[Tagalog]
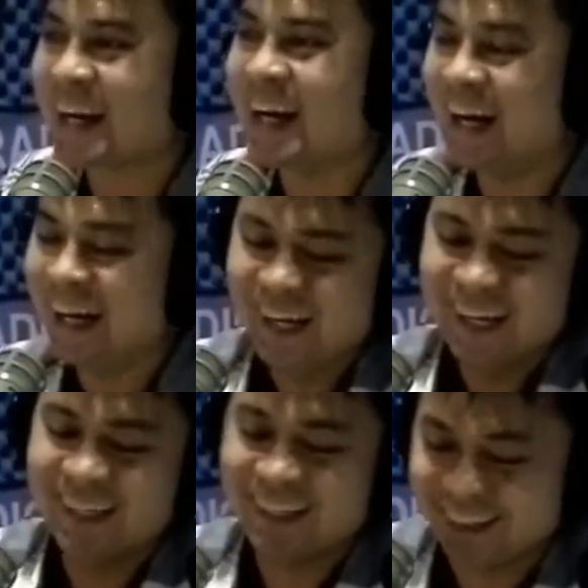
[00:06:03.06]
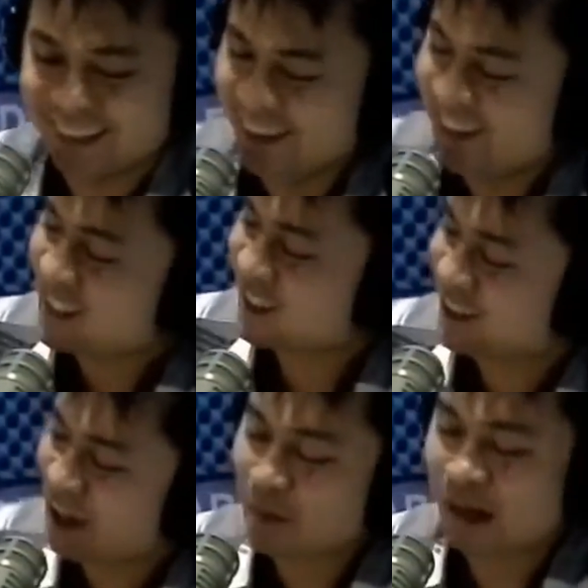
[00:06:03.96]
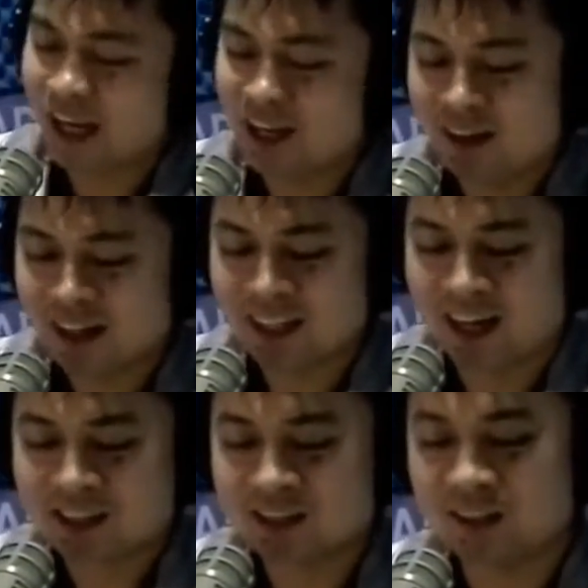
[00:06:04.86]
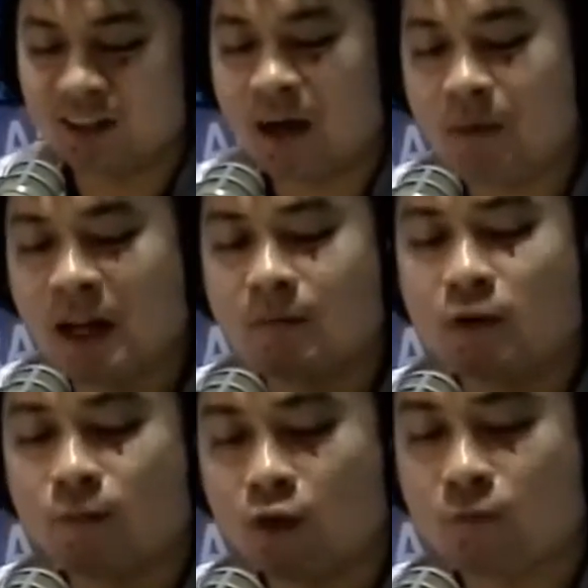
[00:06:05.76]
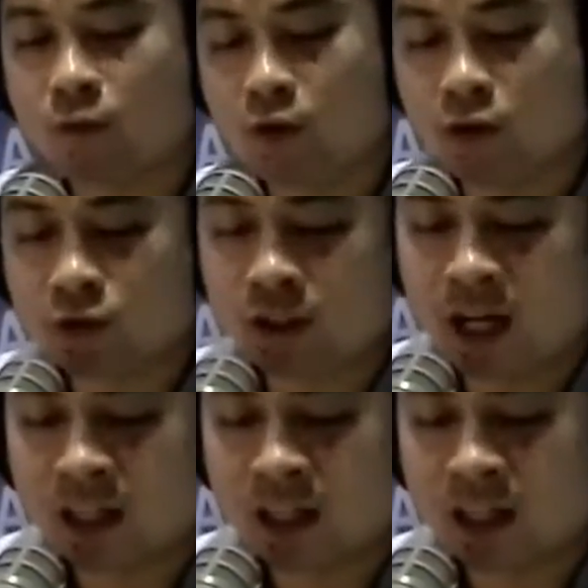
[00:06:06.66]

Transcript: bakla. Oh. So, apelyido lang niya. So, available po yung produkto